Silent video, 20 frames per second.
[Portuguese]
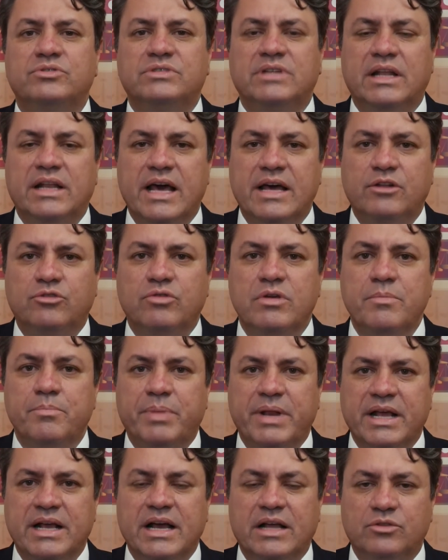salário do
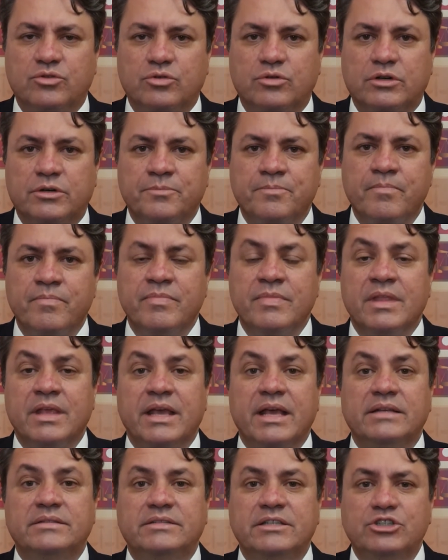empregador.
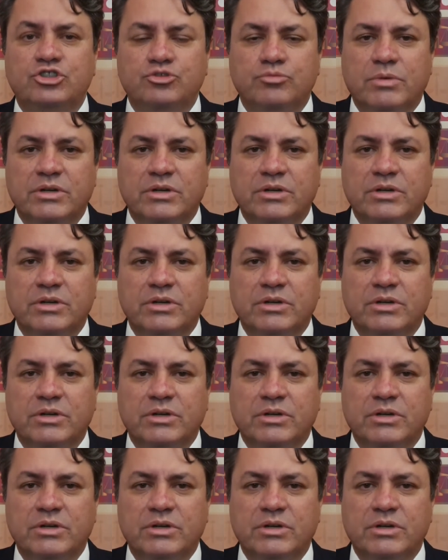Existe